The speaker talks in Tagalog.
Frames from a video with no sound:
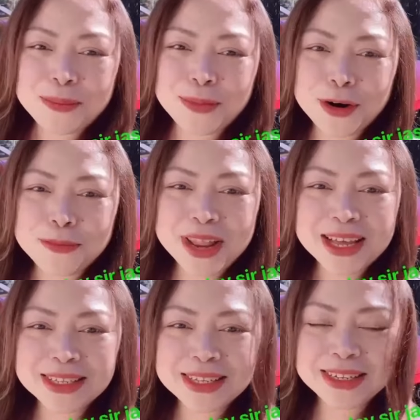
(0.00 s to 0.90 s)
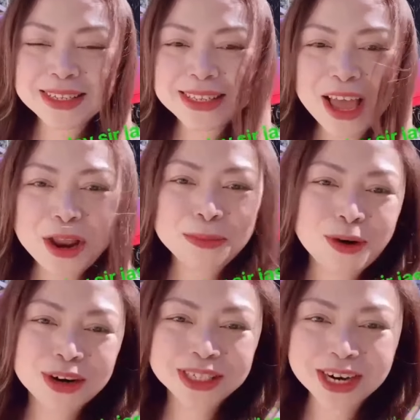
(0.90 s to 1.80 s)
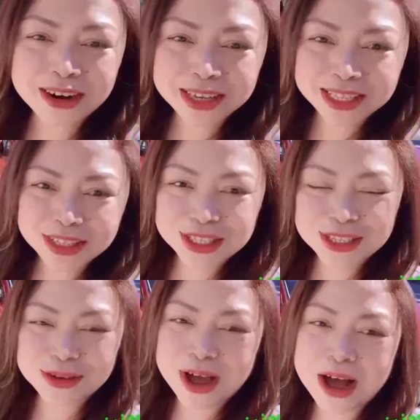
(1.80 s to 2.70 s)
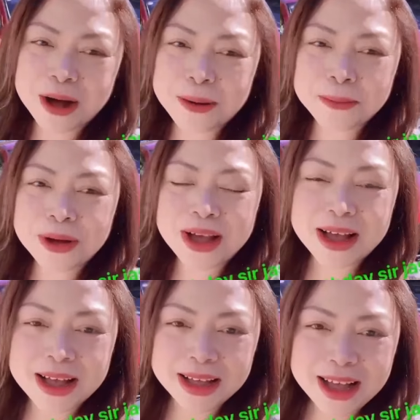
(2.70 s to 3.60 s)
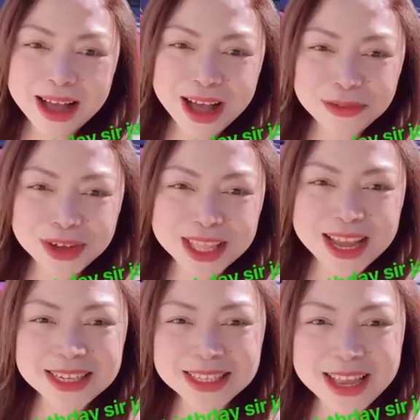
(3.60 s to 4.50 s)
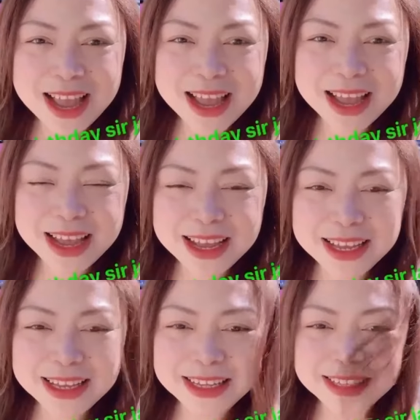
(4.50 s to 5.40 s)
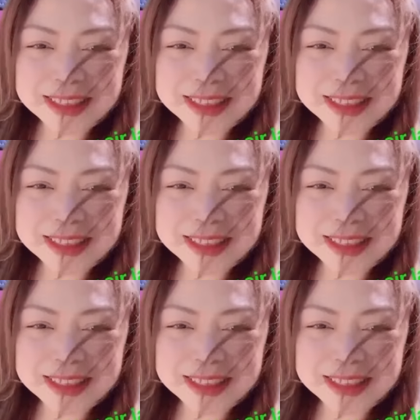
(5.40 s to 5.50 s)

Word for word: more blessings, and more charities to come. Have a nice day.